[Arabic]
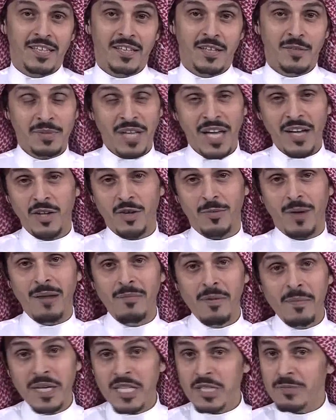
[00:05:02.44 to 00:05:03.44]
طيب تحرك
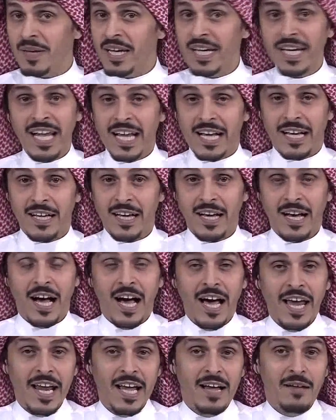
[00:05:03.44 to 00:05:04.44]
اما بالنسبه لي لا
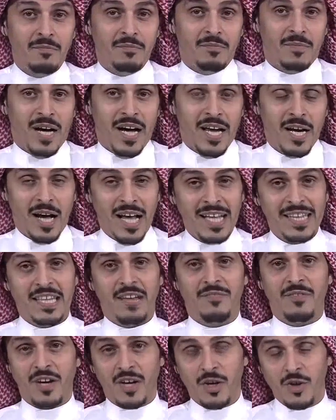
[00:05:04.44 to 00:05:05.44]
خالد. انا انا
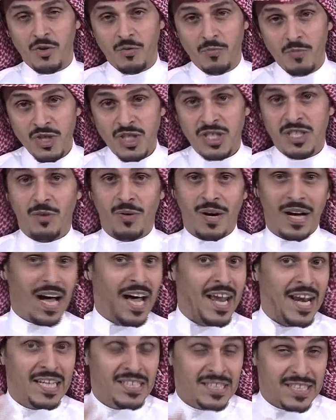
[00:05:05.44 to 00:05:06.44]
اتفق انه مستوى
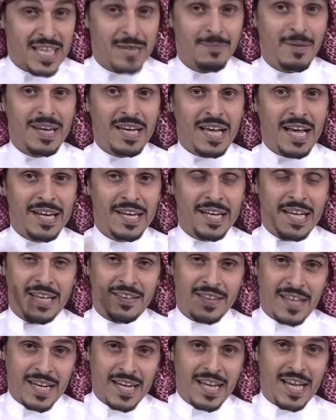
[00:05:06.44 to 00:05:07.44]
انا اتكلم عن عن أه.
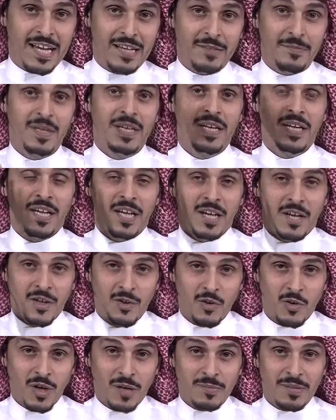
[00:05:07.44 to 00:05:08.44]
هذا اللاعب أه.
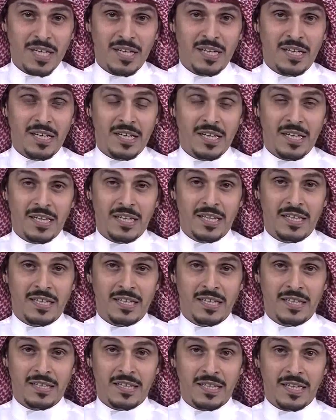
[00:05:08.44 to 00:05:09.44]
انه عبد
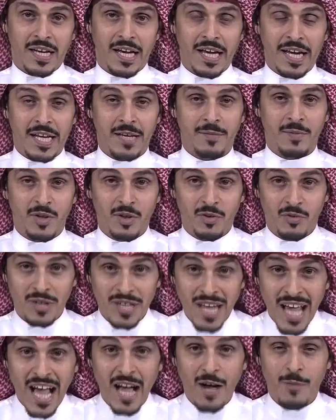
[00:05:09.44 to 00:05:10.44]
غريب انه أه.
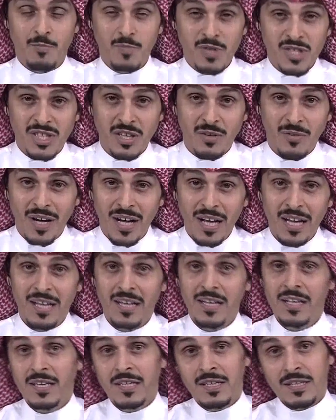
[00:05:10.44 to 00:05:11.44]
لاعب مستوى
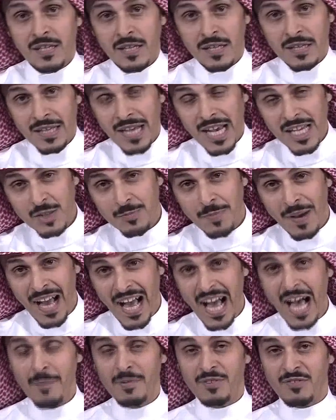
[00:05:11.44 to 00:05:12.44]
طيب
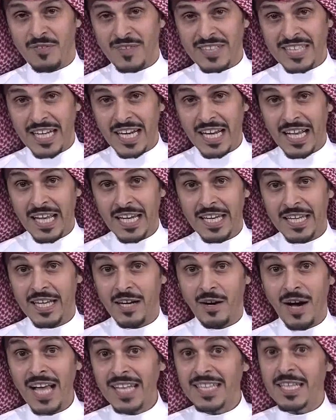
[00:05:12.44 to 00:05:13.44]
اصبح هابط في الفتره طيب. الحاليه
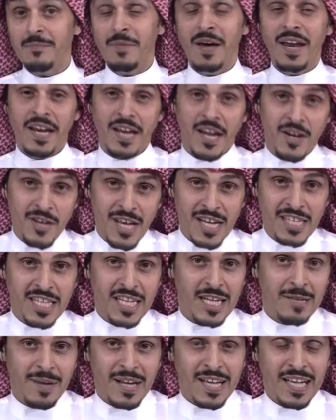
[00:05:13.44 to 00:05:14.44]
واتمنى انه يرجع
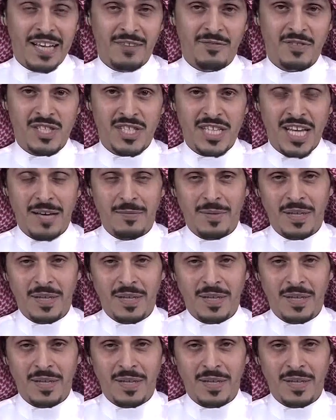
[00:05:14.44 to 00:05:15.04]
كما كان في طيب، السابق طيب